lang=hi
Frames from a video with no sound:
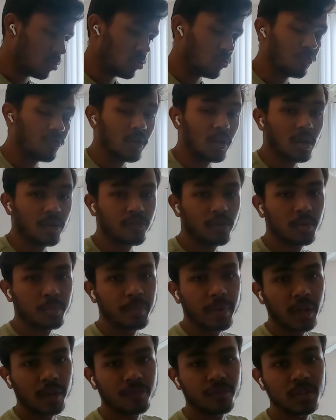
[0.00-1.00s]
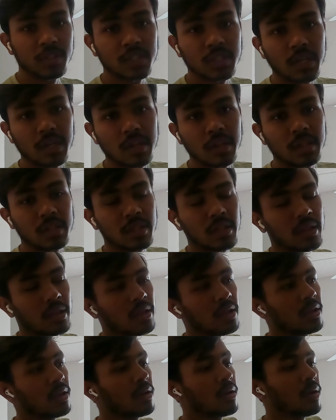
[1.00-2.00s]
तो फटाफट ब्रेकफास्ट कर लेते
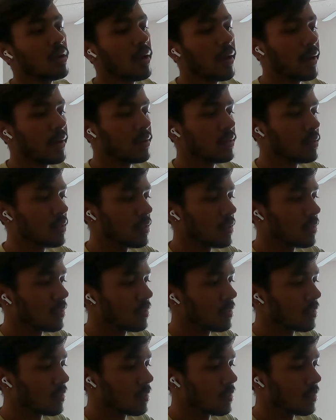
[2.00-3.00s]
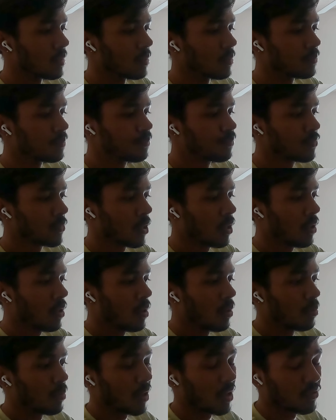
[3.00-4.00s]
हैं एंड देन
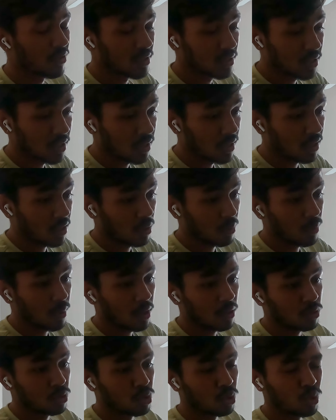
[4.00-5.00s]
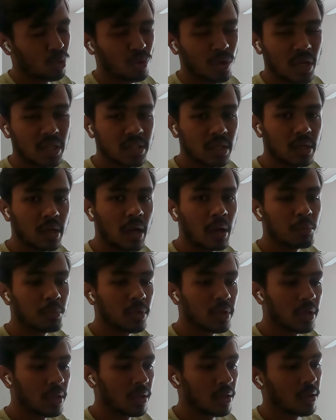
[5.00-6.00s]
ब्रेकफास्ट करने के बाद थोड़ा सा काम
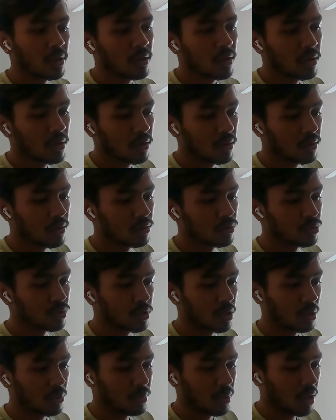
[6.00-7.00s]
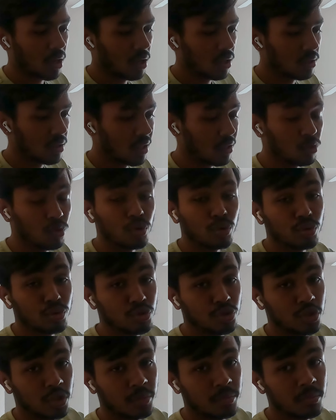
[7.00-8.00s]
करेंगे उसके बाद आई गो टू
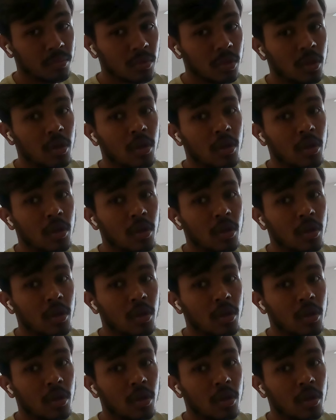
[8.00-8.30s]
जिम